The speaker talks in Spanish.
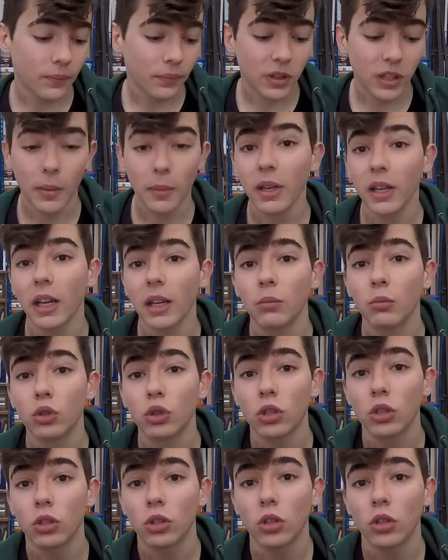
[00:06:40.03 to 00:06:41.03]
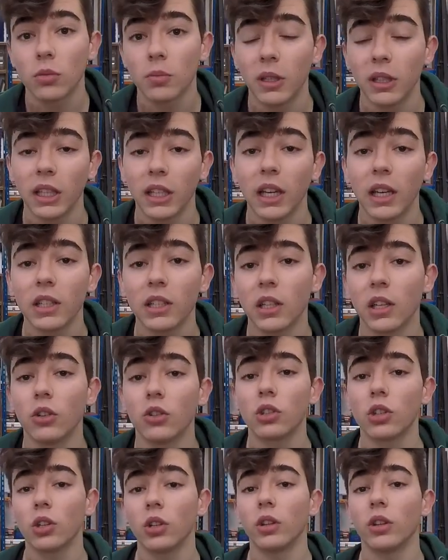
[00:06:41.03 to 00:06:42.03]
También hay muchos otros materiales que no
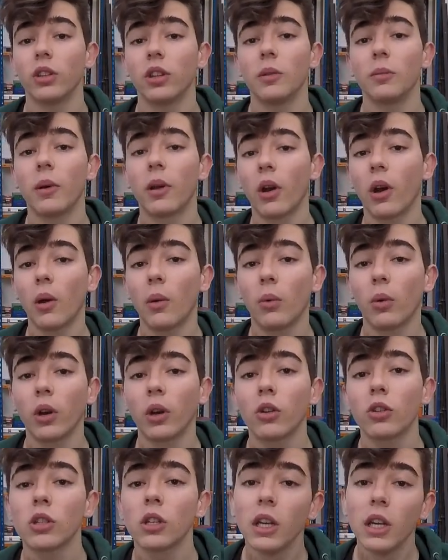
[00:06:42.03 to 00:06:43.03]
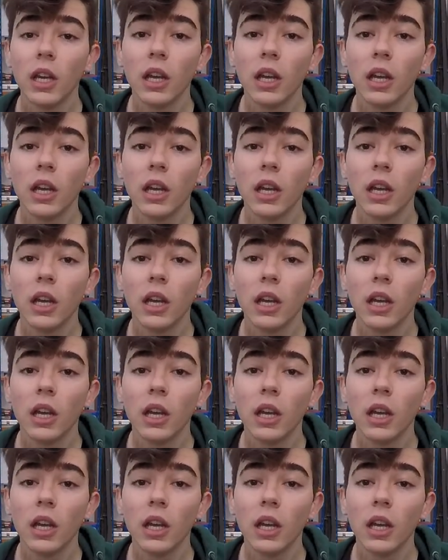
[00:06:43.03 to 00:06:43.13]
os quiero decir para no aburriros,